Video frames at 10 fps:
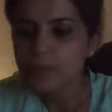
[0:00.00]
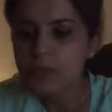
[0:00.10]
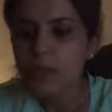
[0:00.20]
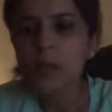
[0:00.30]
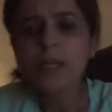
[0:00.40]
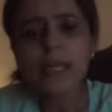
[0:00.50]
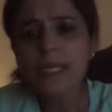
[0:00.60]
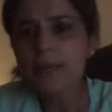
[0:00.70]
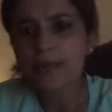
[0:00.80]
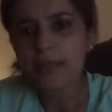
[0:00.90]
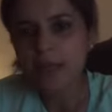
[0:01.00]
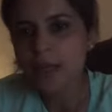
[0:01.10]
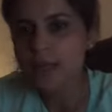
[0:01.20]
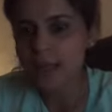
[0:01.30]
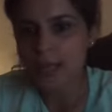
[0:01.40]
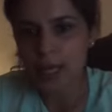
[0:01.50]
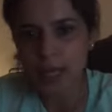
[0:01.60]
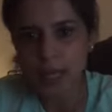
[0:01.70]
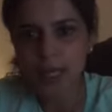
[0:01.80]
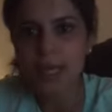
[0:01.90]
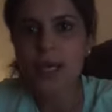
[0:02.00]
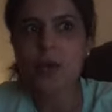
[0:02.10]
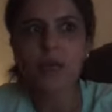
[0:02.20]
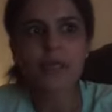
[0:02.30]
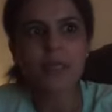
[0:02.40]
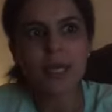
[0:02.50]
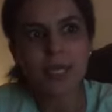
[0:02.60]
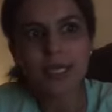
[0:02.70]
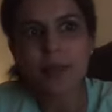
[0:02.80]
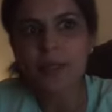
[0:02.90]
طب ليه أنا بعتبرها استثنائية وإنسانية